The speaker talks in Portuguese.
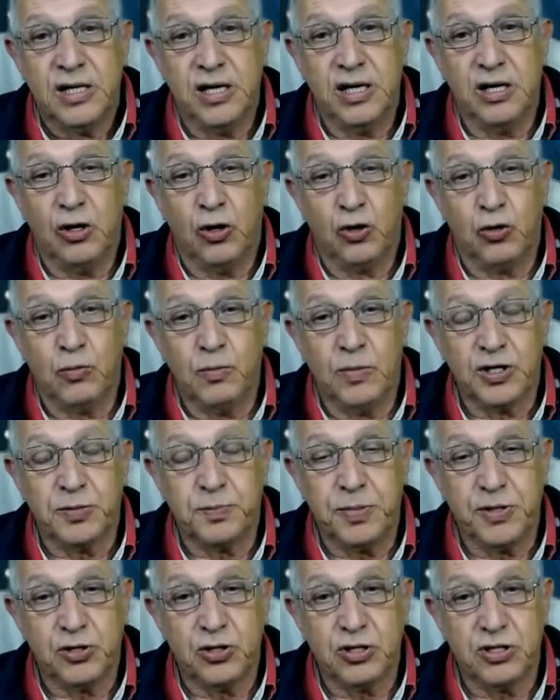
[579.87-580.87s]
é, algumas
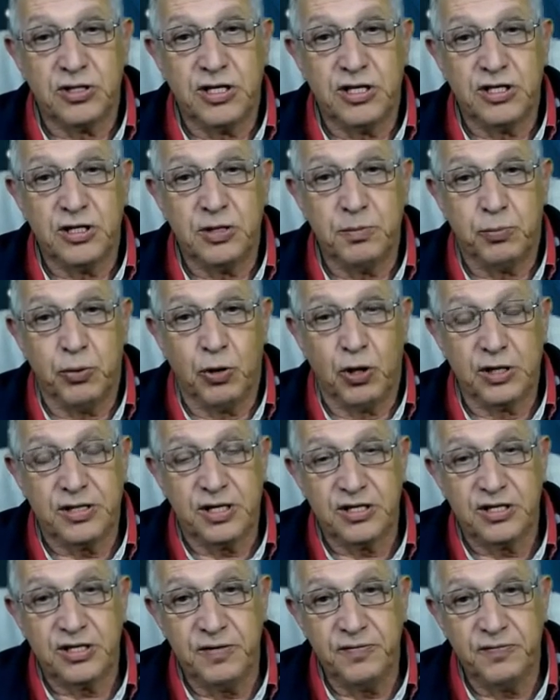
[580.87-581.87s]
pessoas desse
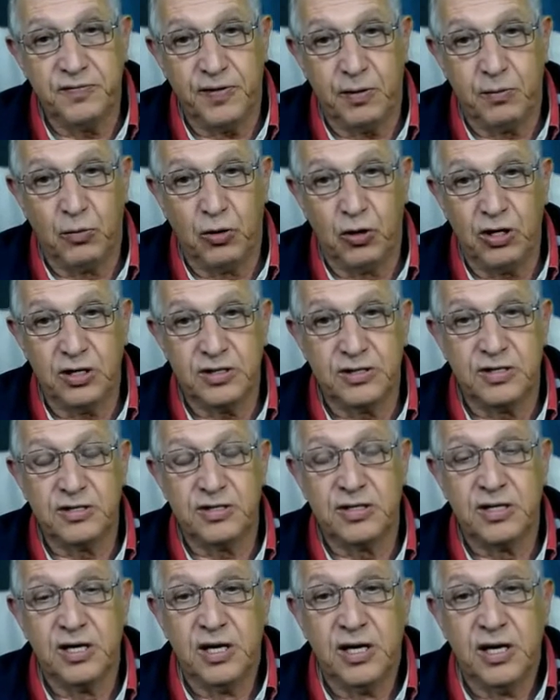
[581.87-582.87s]
porte assim
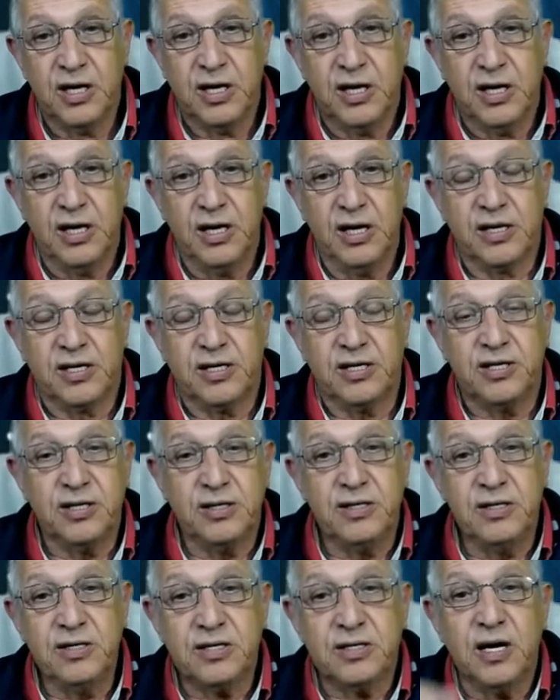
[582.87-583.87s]
famosas é, que
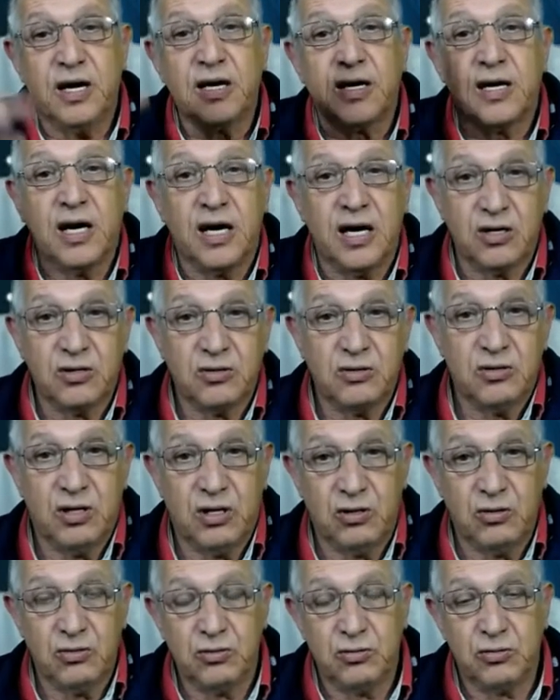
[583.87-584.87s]
se destacaram
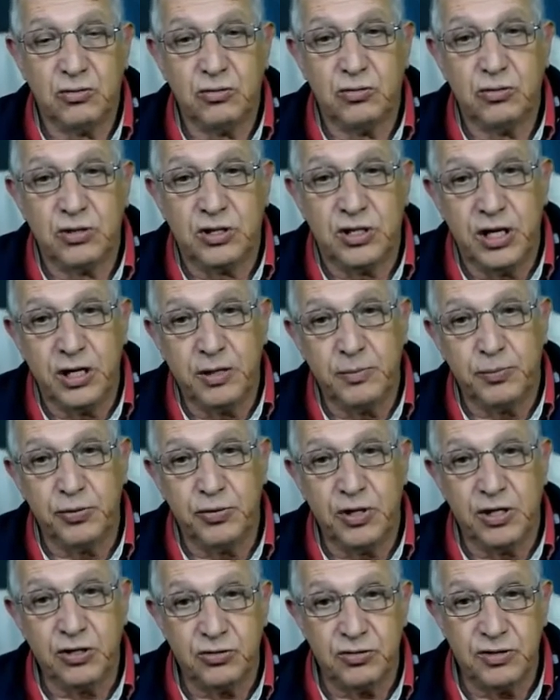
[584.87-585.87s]
ao longo do
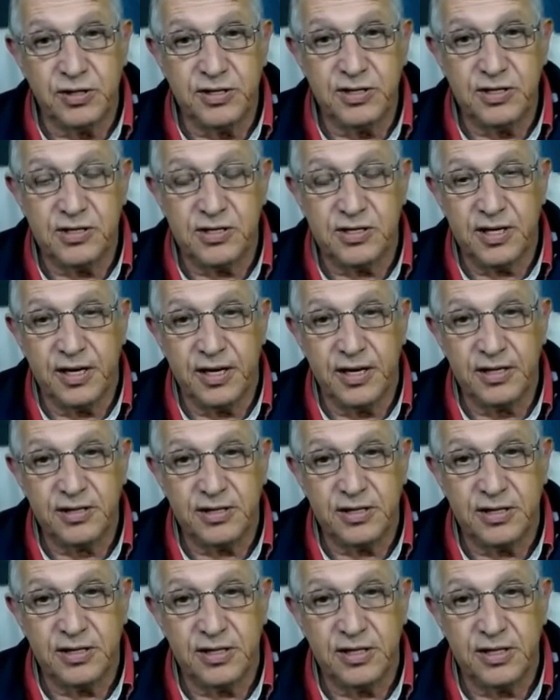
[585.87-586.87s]
tempo na sua
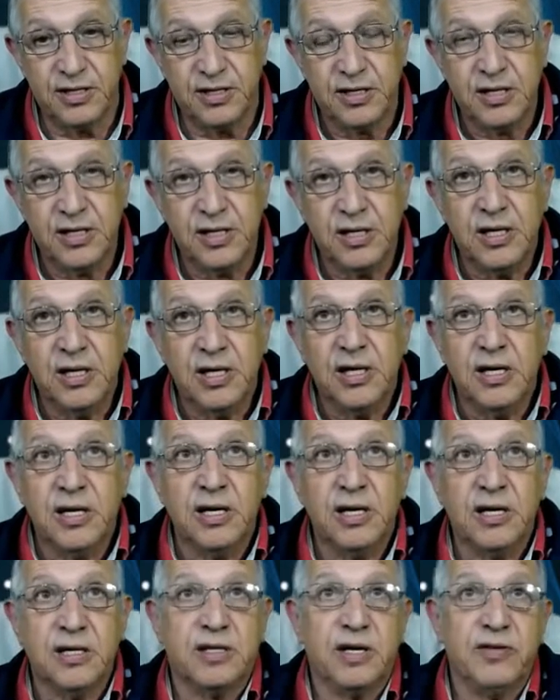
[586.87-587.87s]
existência, né?
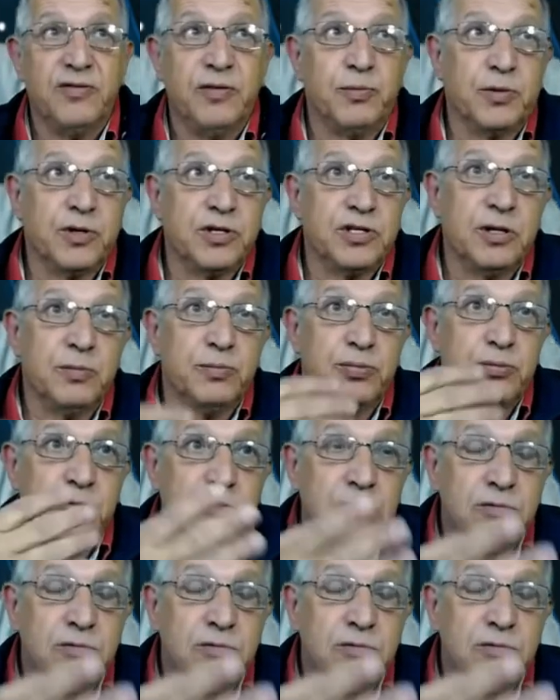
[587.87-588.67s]
É, teve, por exemplo,